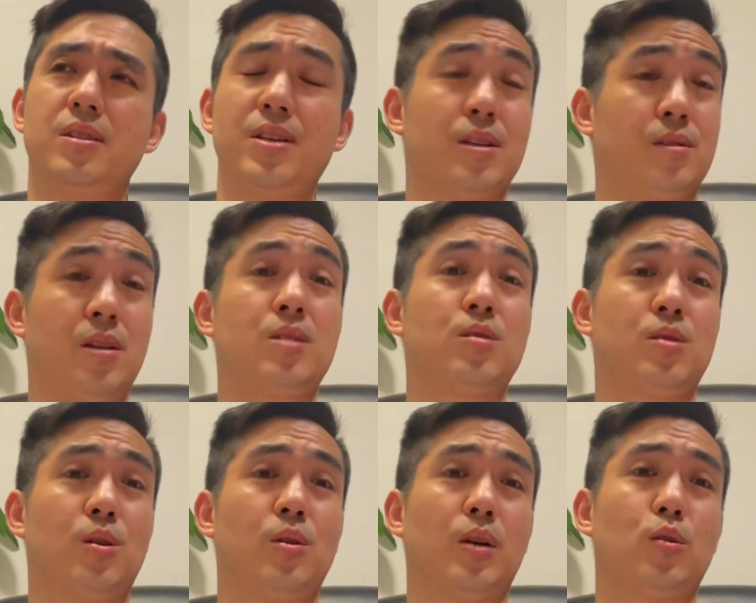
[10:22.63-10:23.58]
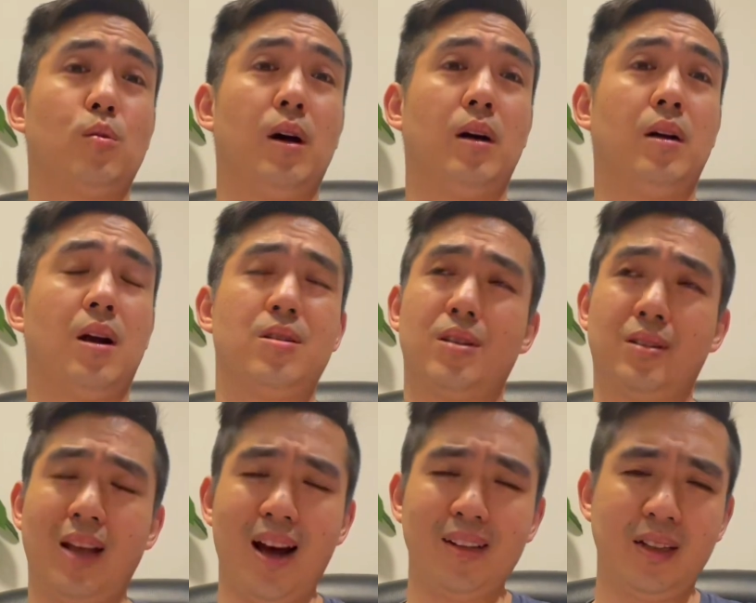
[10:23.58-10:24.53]
也三十六了，对吧？而且
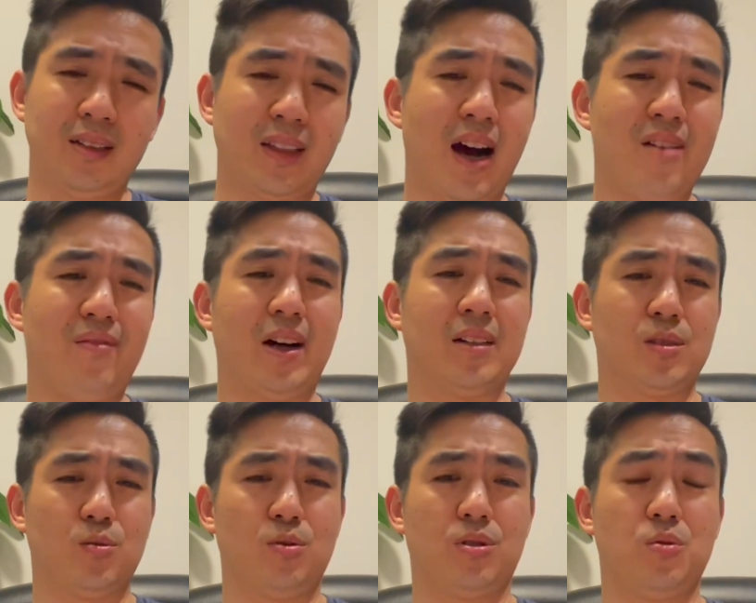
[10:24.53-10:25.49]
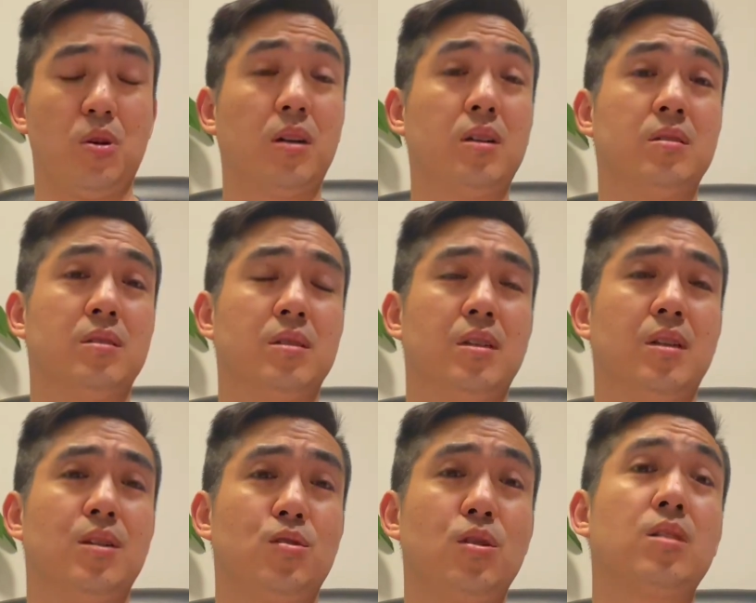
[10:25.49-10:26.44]
他那个打法呢，说实话更
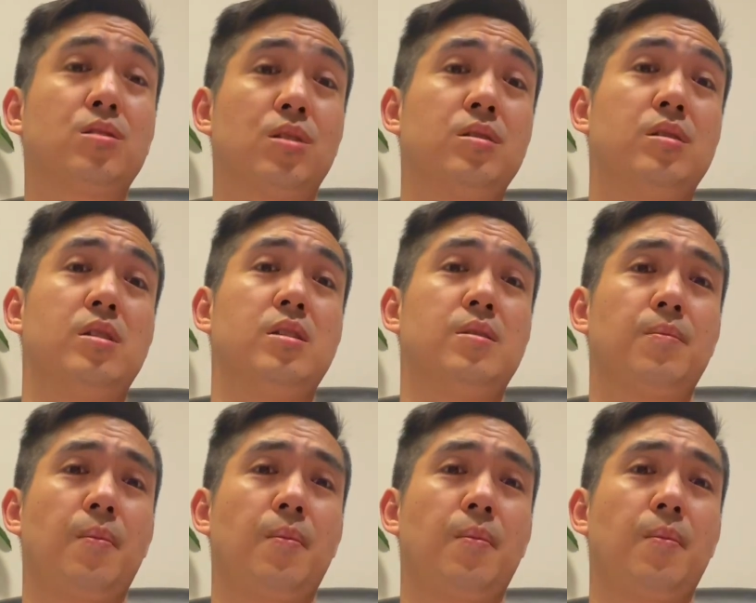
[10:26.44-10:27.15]
伤身体。